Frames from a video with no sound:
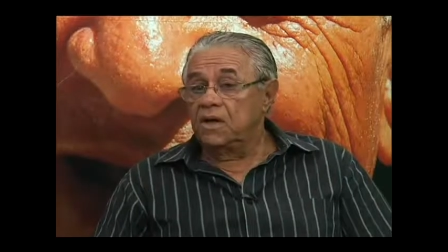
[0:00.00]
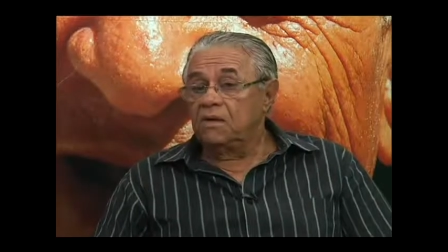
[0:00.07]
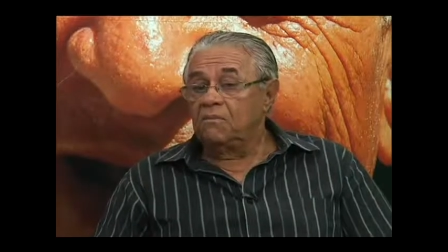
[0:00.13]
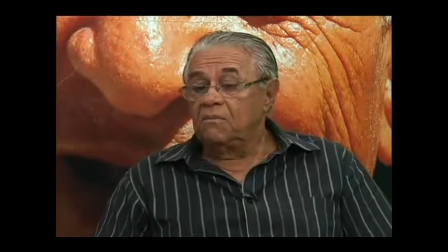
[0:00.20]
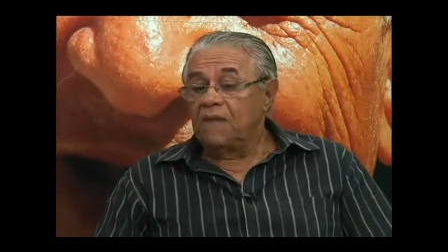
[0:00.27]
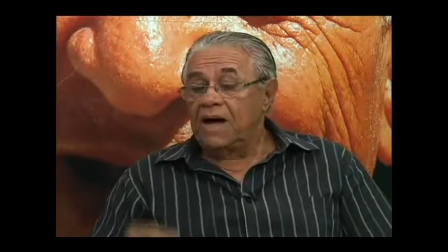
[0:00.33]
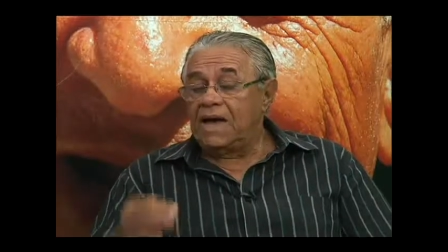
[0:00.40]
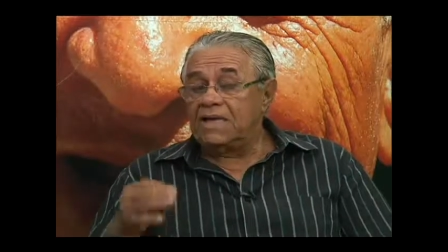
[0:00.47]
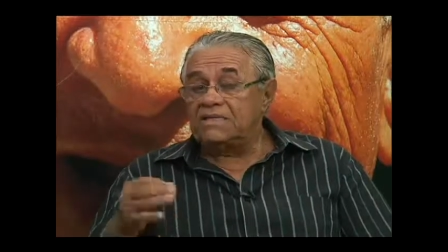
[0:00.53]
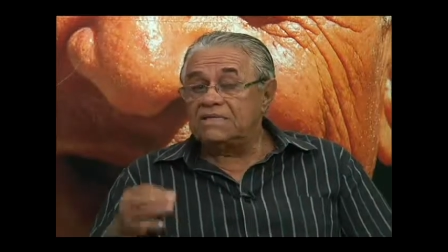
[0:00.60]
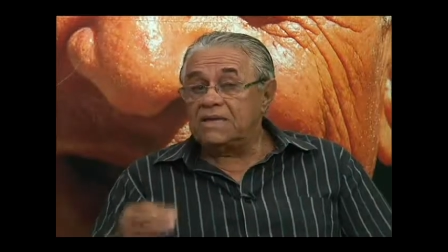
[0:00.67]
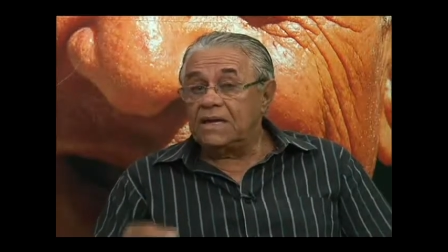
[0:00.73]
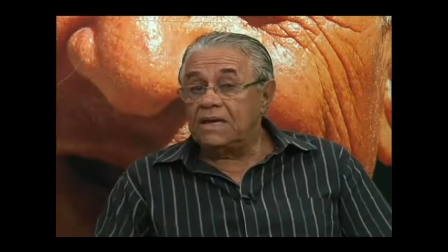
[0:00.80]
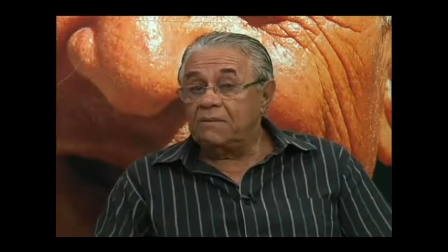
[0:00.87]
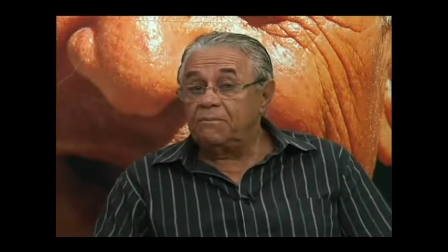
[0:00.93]

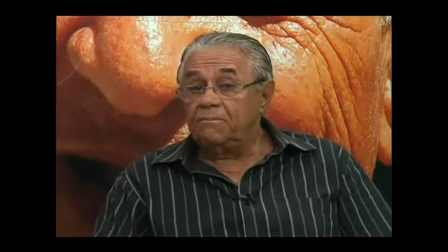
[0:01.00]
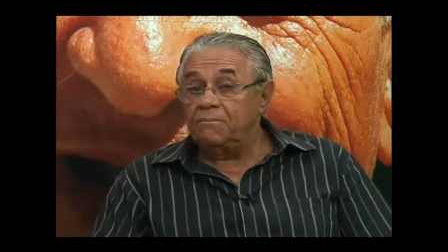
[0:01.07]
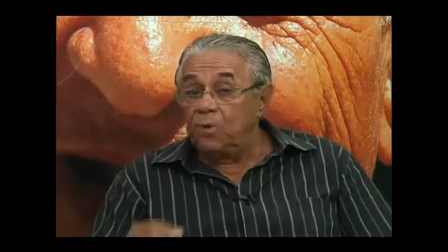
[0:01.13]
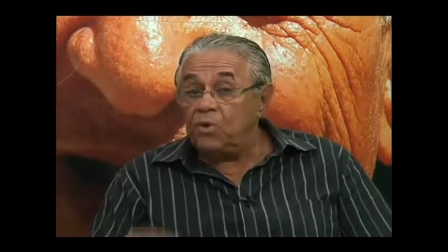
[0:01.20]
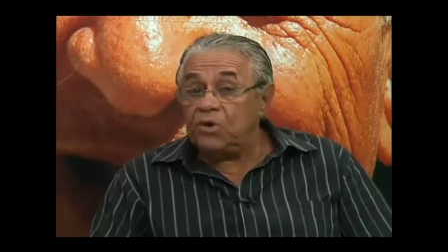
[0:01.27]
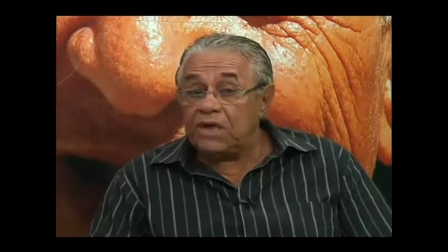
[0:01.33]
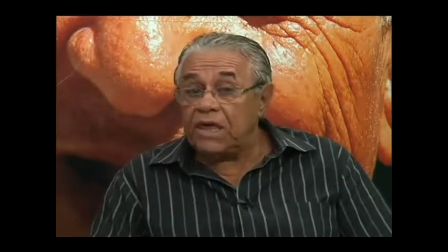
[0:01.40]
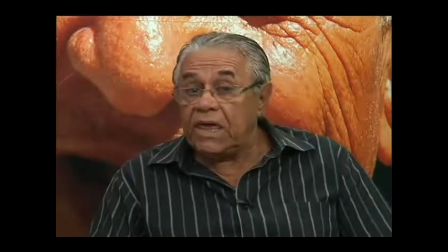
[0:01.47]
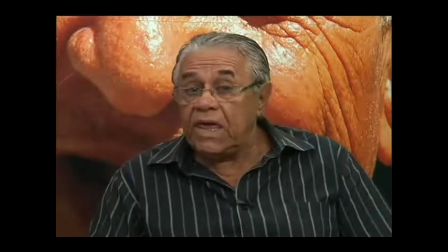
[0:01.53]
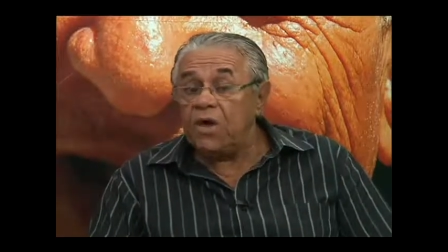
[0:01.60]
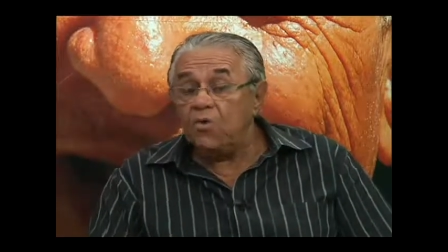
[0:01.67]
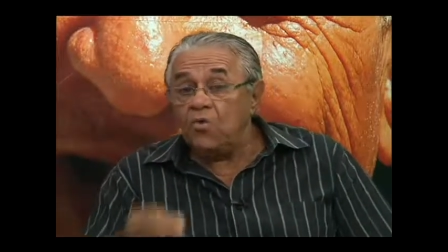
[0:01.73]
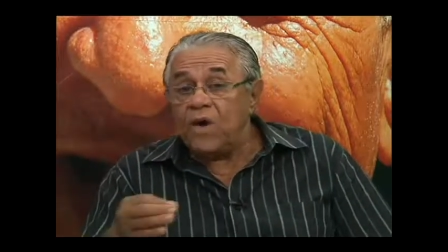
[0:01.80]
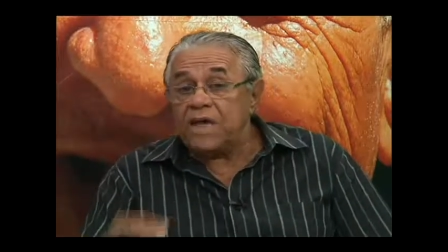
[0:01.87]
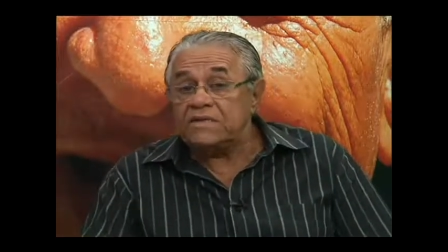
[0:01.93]
Mas por que
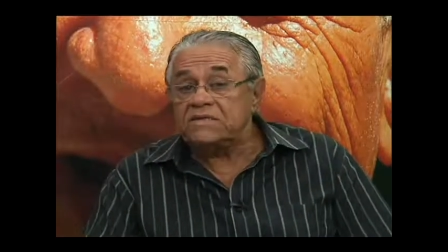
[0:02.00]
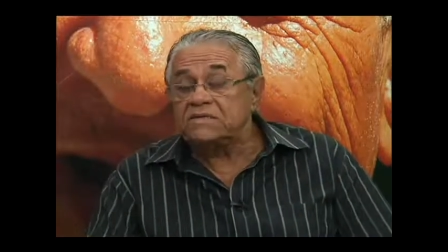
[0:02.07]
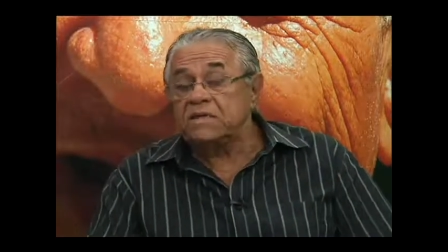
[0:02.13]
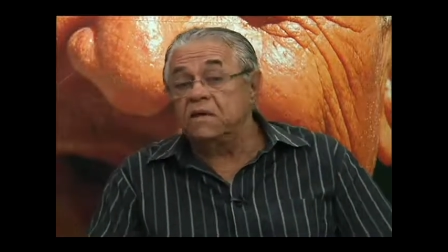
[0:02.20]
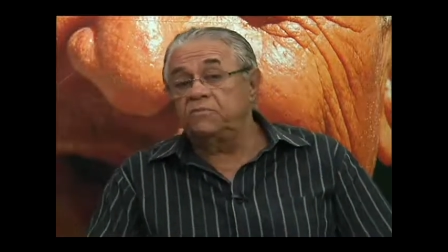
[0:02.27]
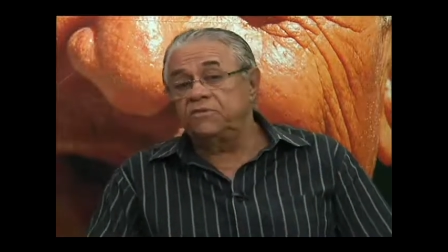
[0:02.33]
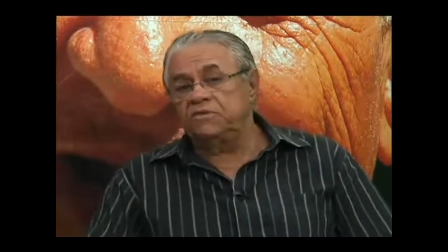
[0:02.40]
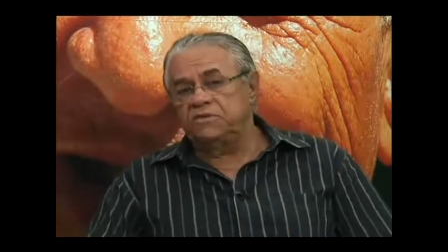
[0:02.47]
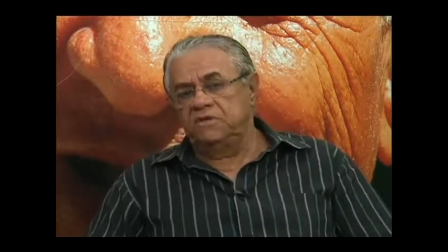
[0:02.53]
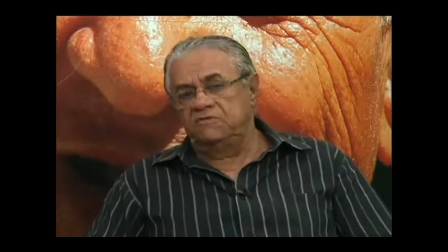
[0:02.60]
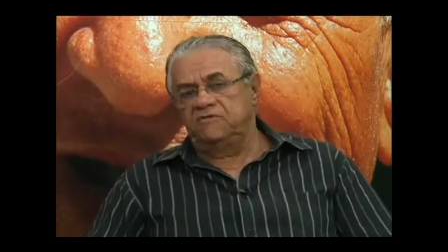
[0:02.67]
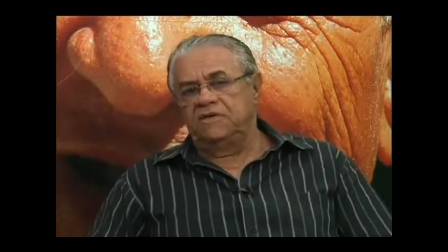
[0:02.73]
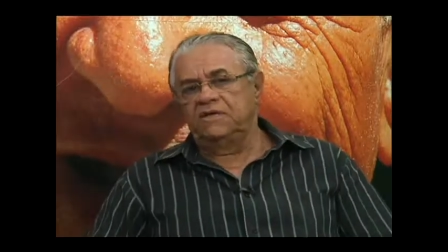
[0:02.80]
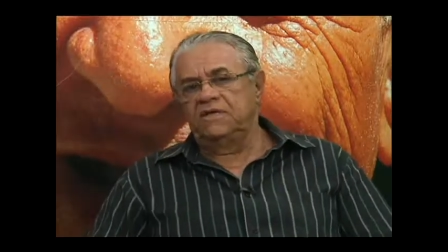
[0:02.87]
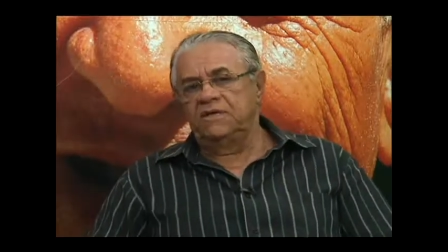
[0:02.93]
um exemplo de
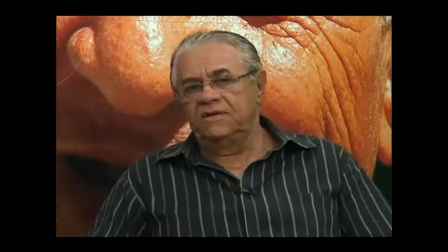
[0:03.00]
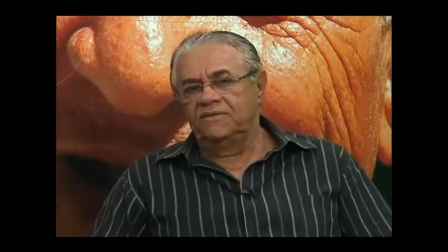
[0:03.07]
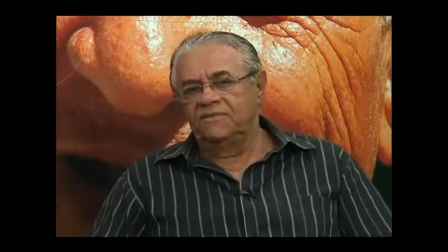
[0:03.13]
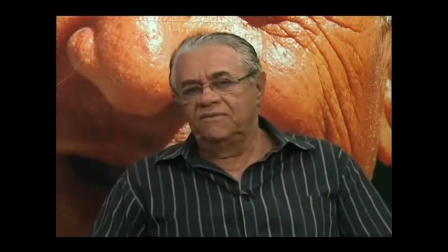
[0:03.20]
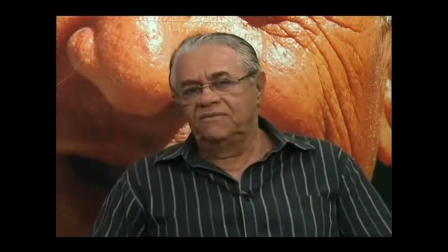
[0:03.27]
vida?